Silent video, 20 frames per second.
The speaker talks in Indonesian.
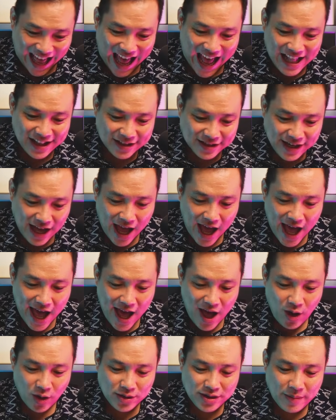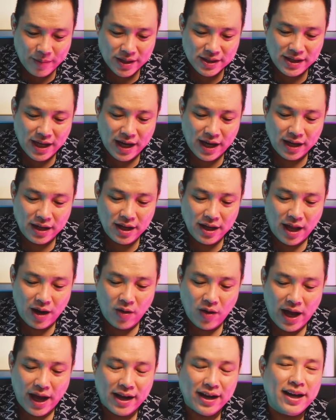Kacau, zaman sekarang ini
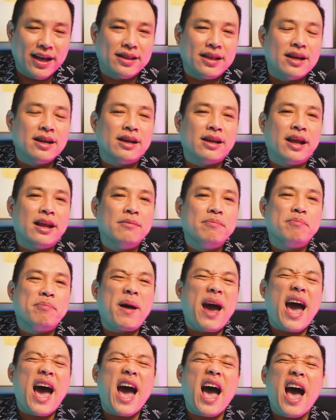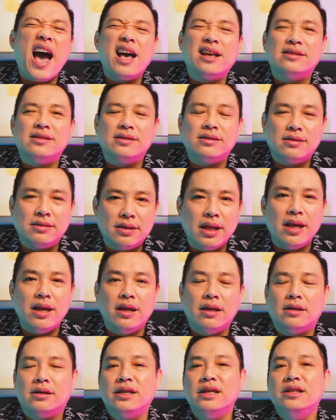kalau nggak kelihatan keren
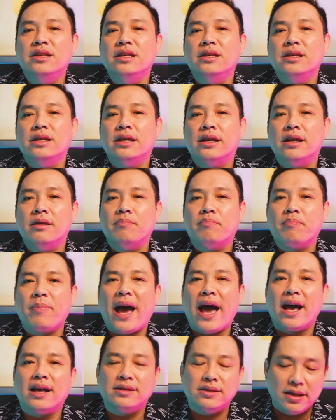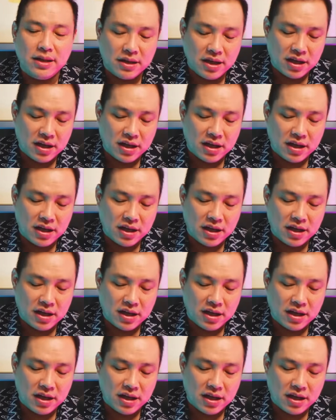pasti dingin nyinyirin pasti